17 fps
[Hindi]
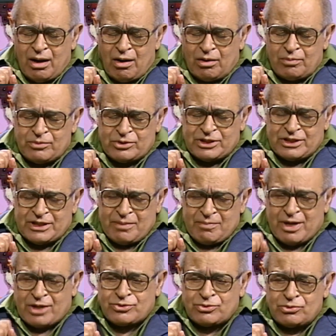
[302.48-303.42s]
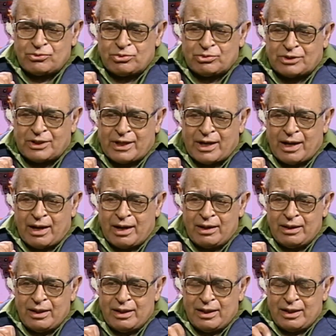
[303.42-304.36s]
और मुझे ये महसूस होता रहा
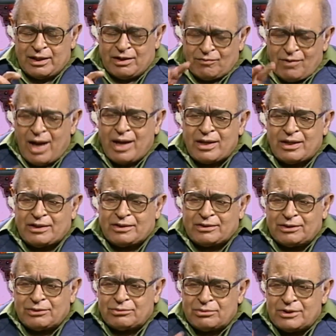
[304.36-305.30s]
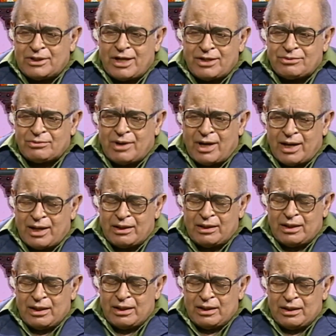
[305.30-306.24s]
कि वाकई ये दुनिया जो है
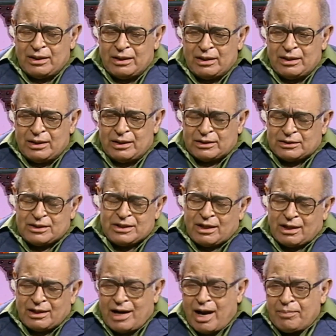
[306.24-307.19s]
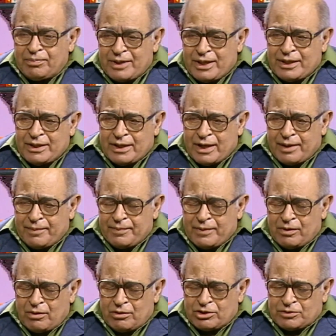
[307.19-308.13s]
इतनी ख़राब नहीं है
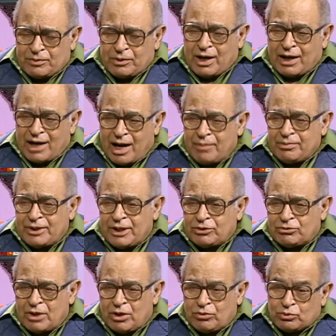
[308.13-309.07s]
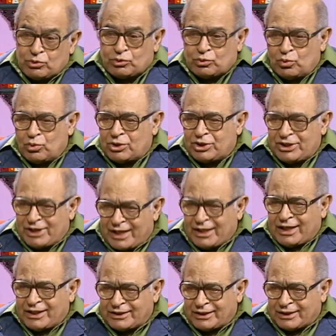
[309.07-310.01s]
और इसमें ख़राबियाँ जो हैं उनको दूर किया
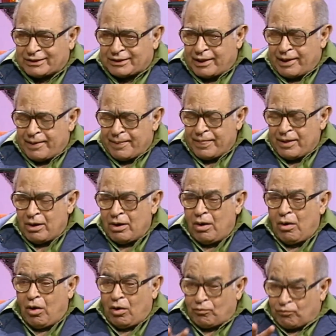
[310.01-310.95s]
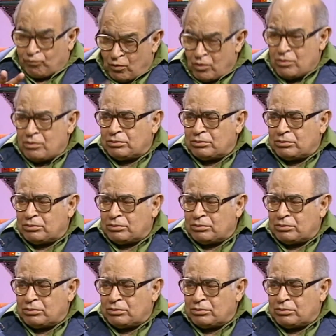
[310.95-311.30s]
जा सकता है और वो